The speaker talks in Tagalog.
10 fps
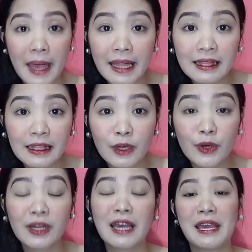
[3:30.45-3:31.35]

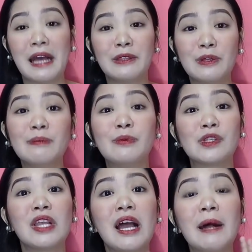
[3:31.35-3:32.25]
betlog, ayan, dun
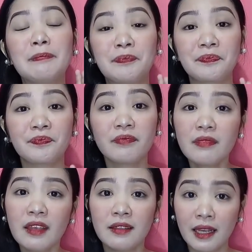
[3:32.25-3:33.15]
po sila
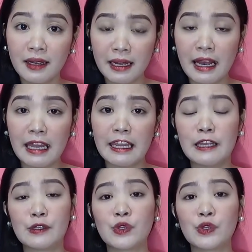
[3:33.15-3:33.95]
nanggagaling.